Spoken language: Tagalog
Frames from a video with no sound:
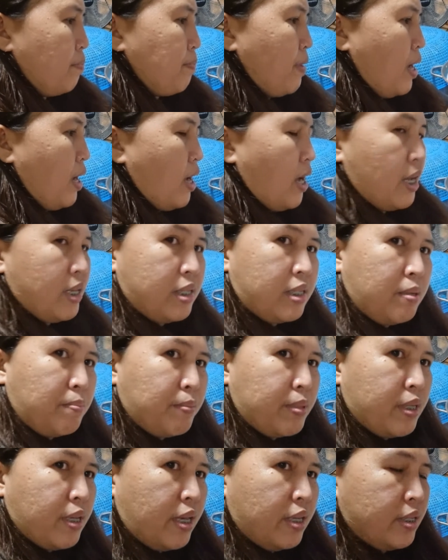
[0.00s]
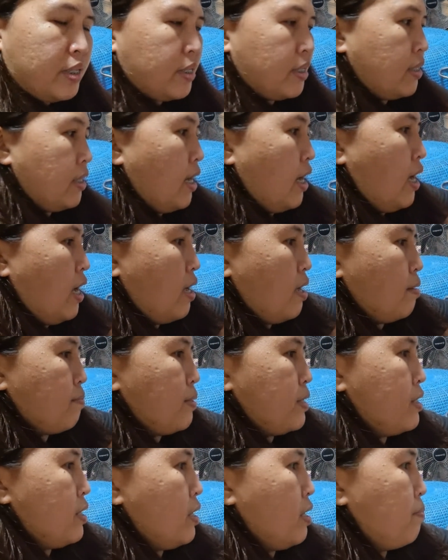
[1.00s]
pang asim sa isda.
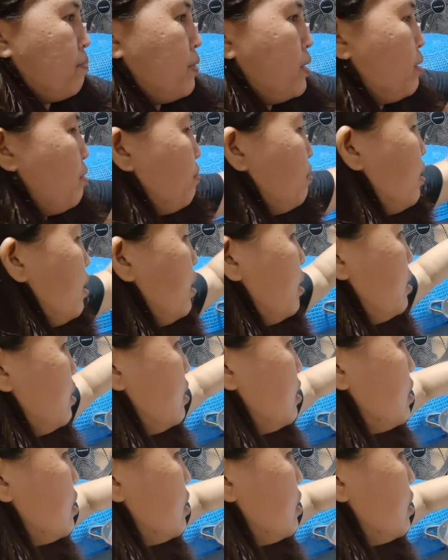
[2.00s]
Masarap ito, guys.